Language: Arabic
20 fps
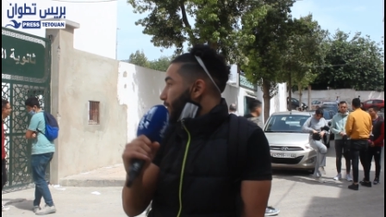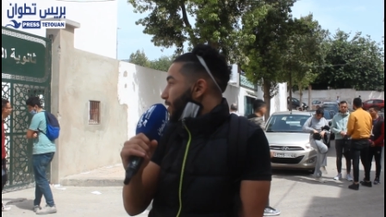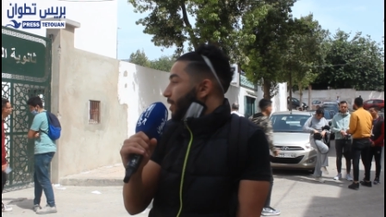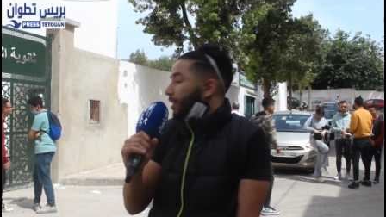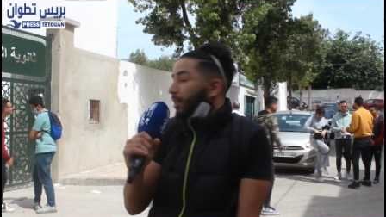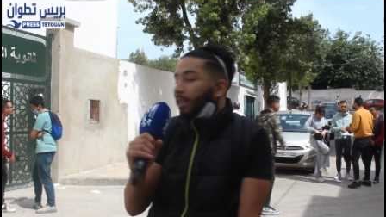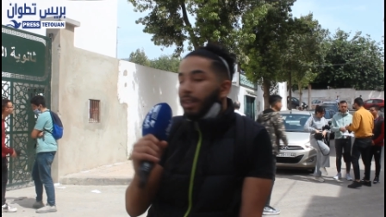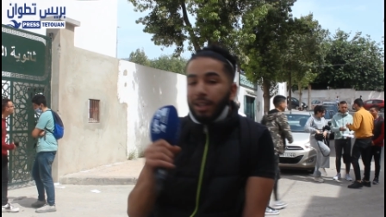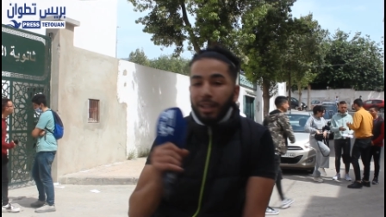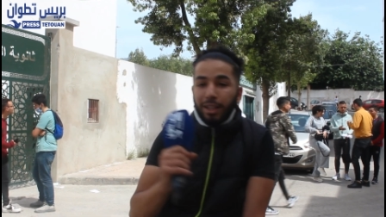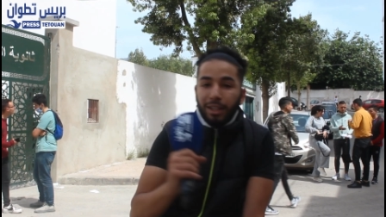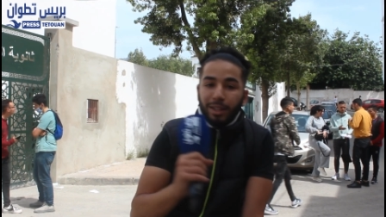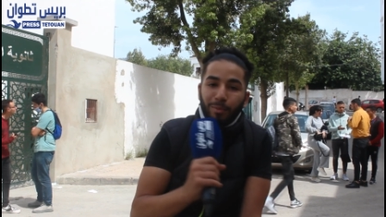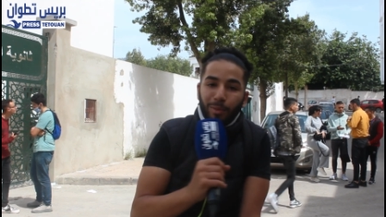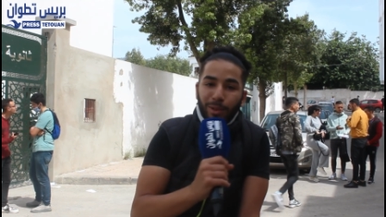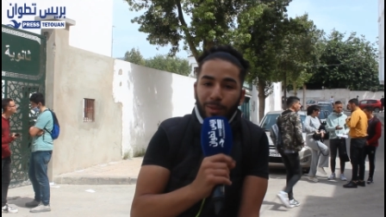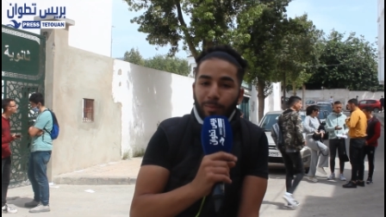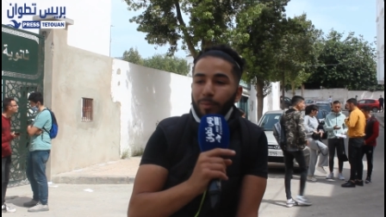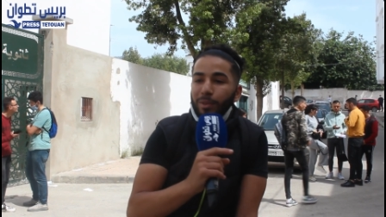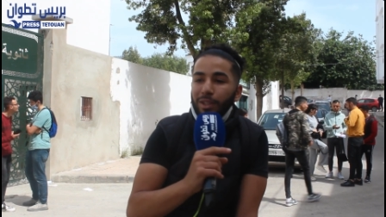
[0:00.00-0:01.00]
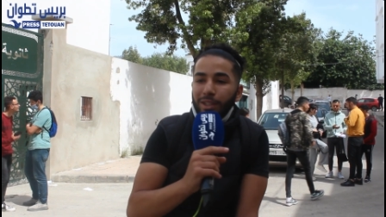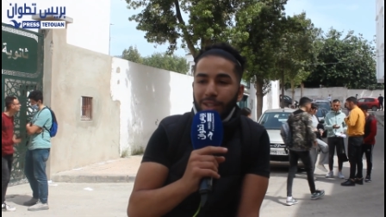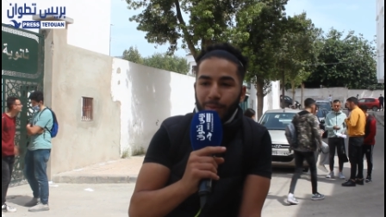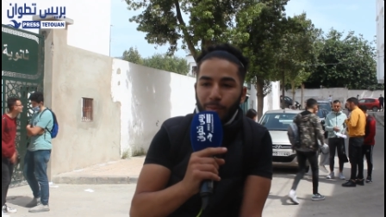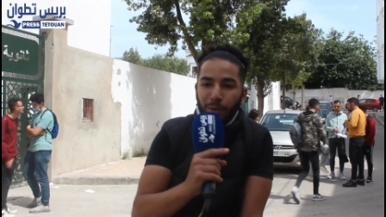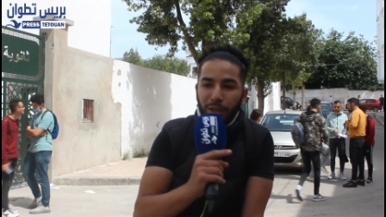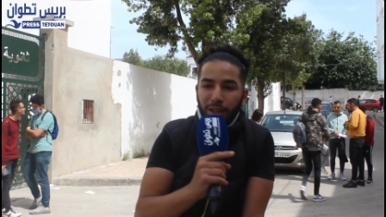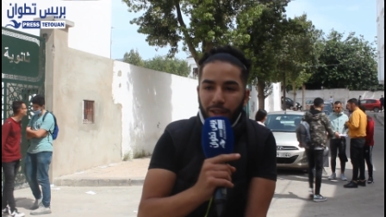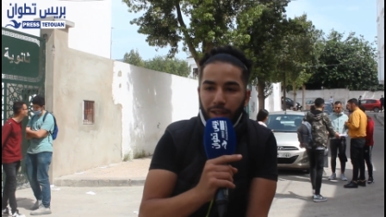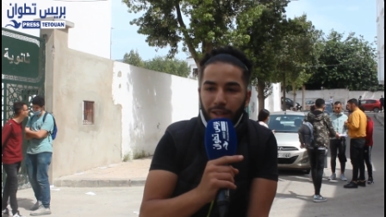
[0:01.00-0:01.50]
سني كاين
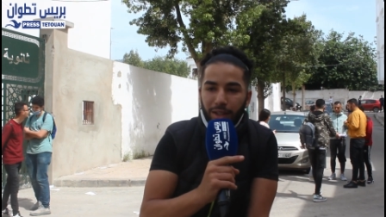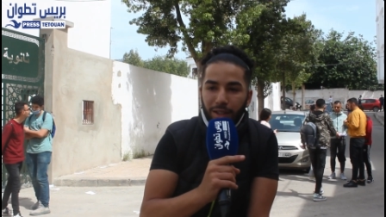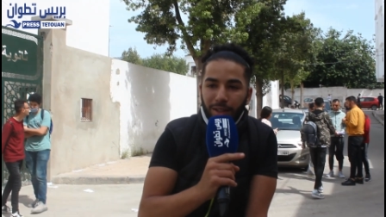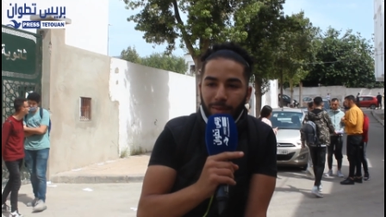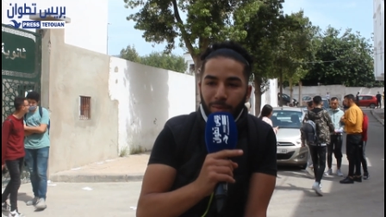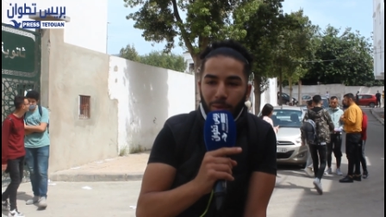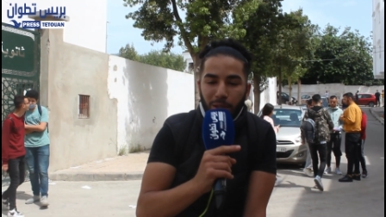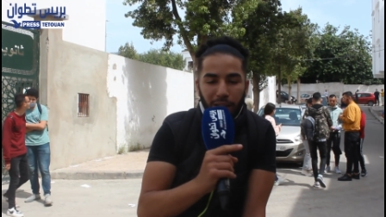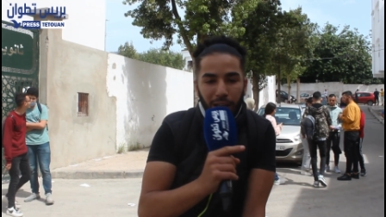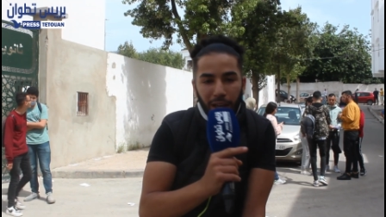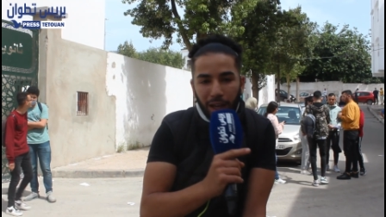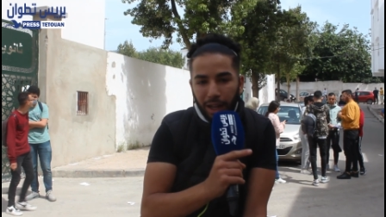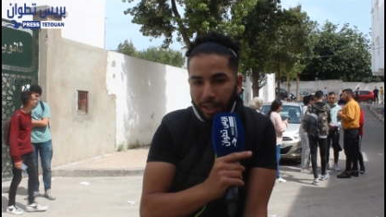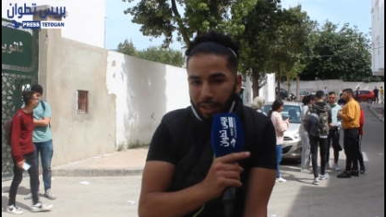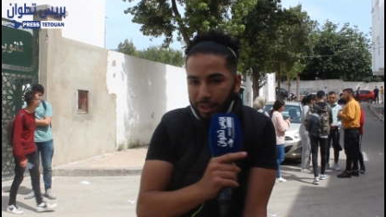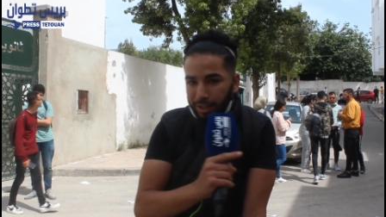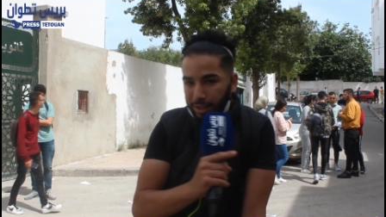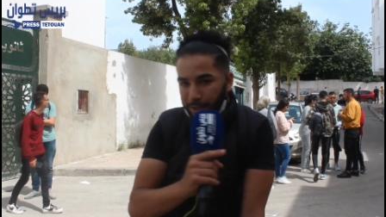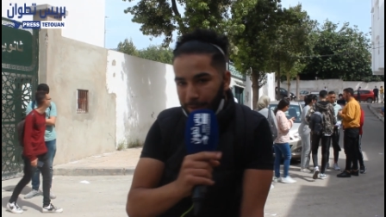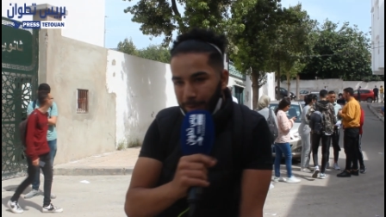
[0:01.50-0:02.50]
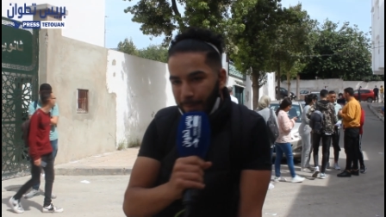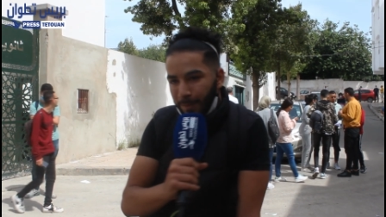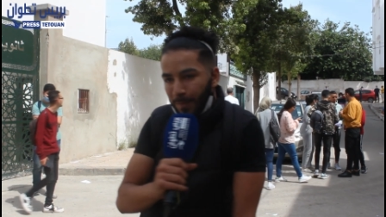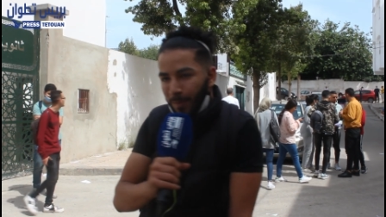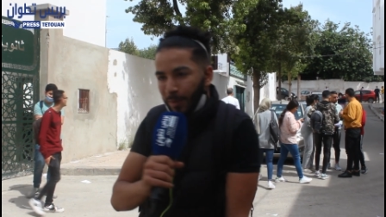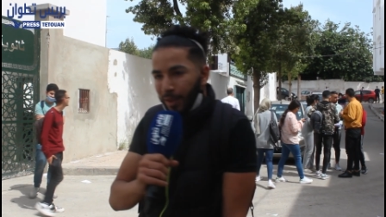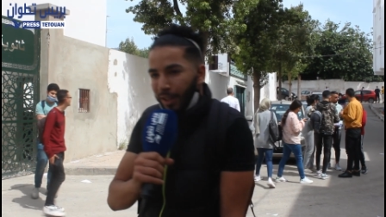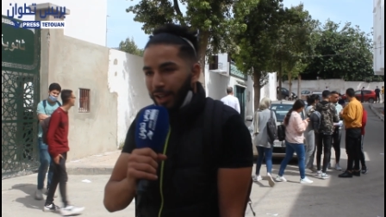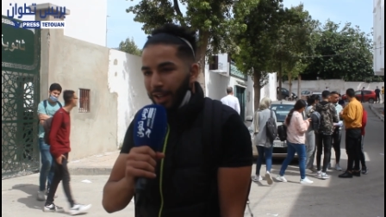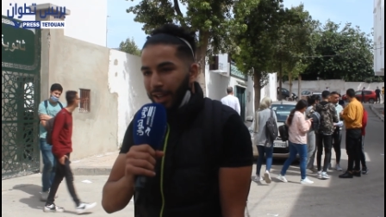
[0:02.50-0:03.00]
بالنسبه للامتحانات
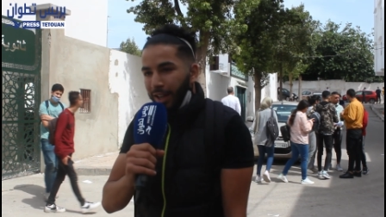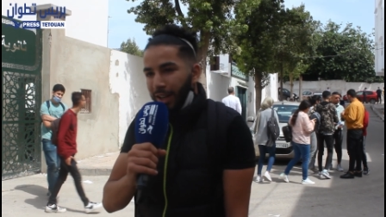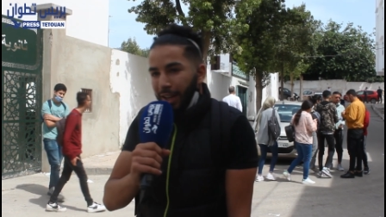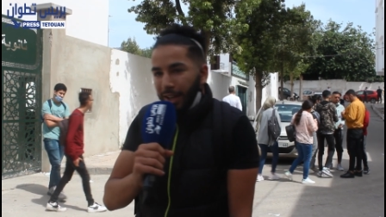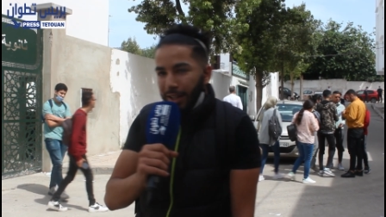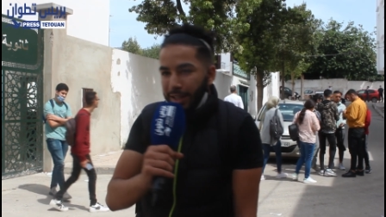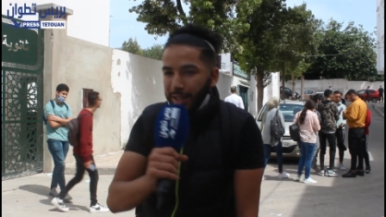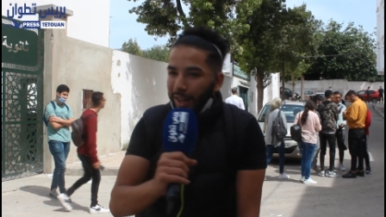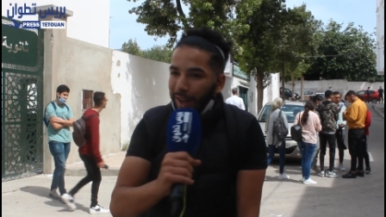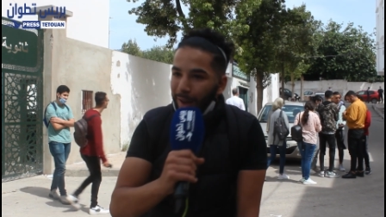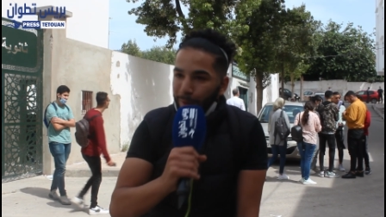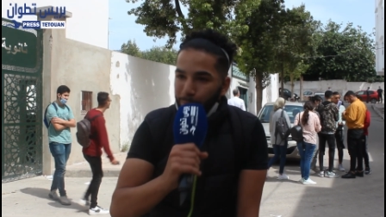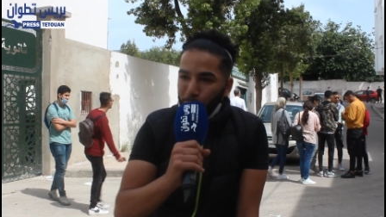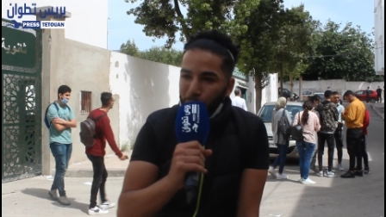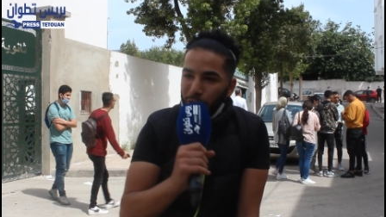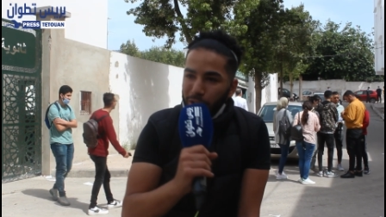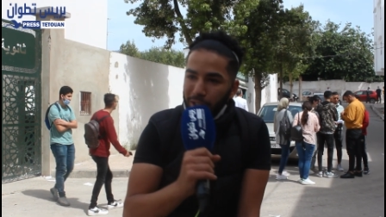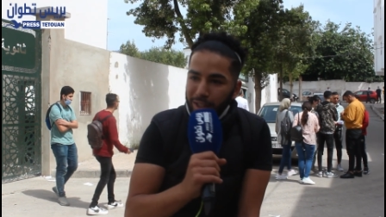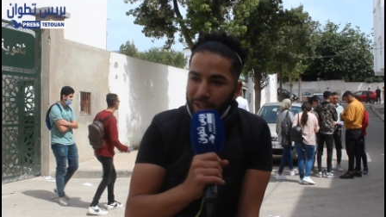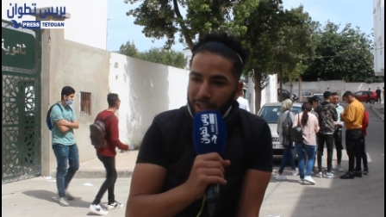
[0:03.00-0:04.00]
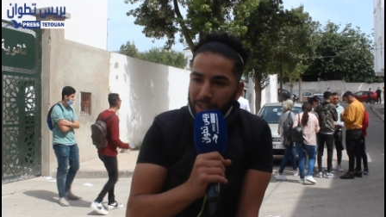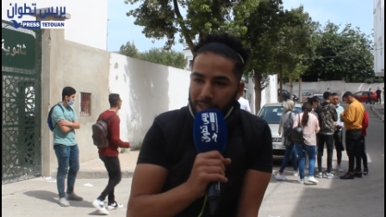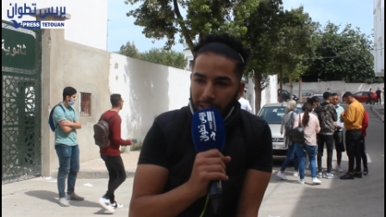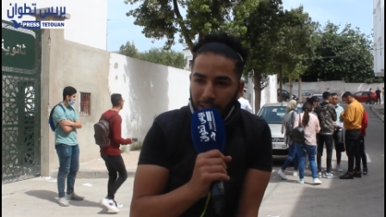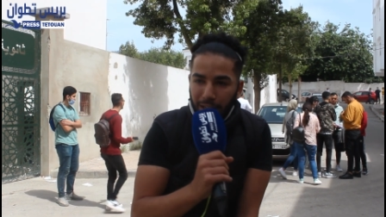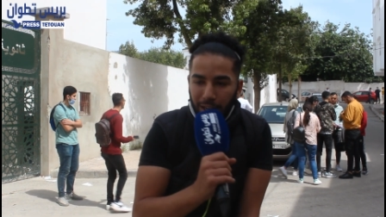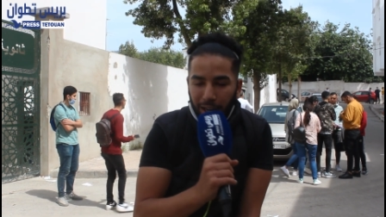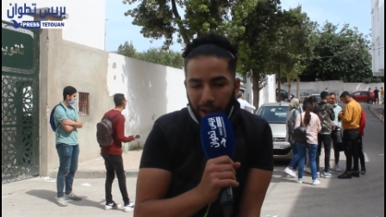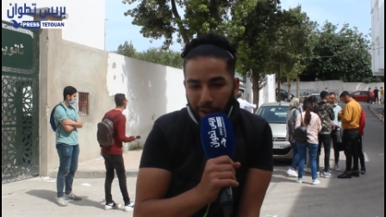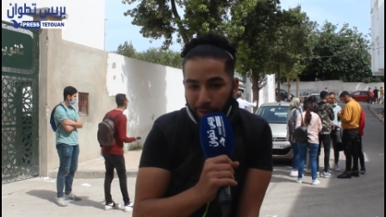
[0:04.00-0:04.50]
صعبوا علينا
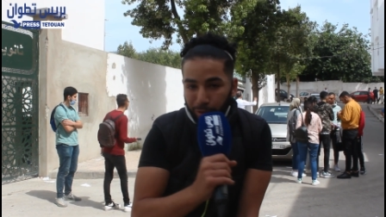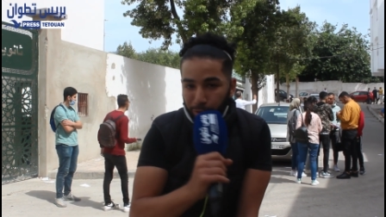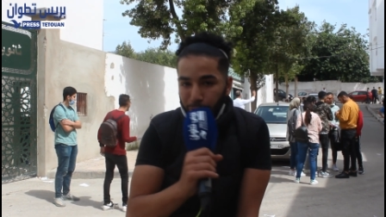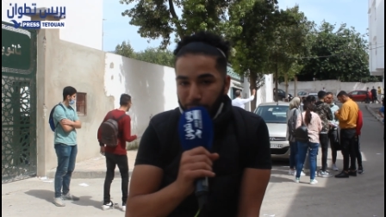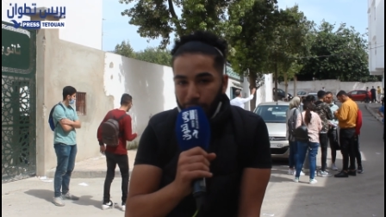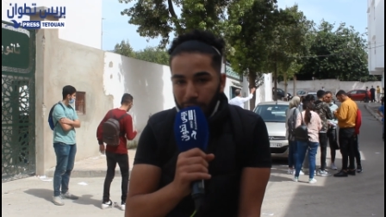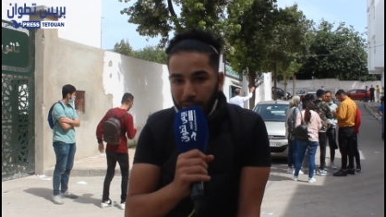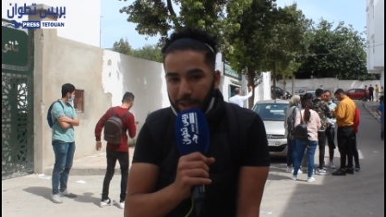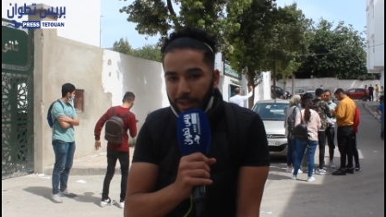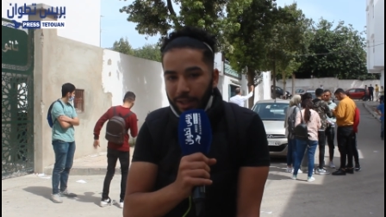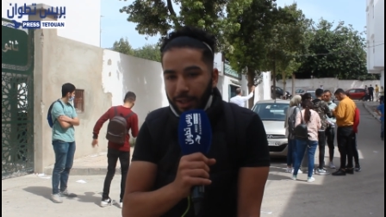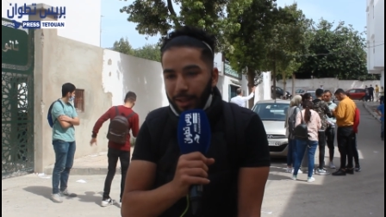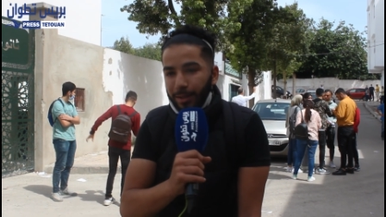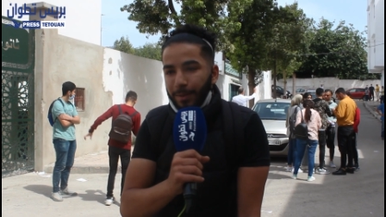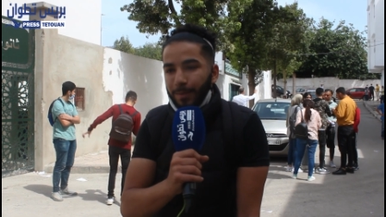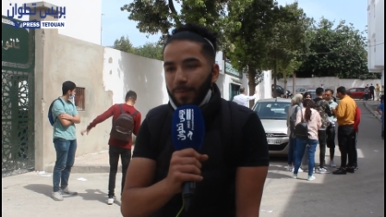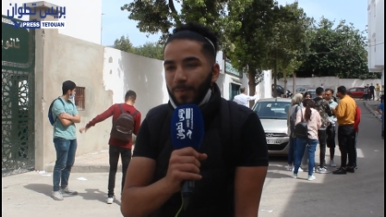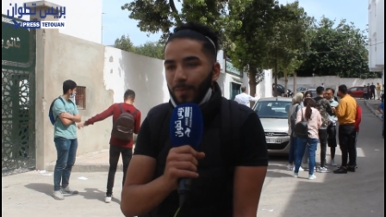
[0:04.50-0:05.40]
الصراحه في الفيزيك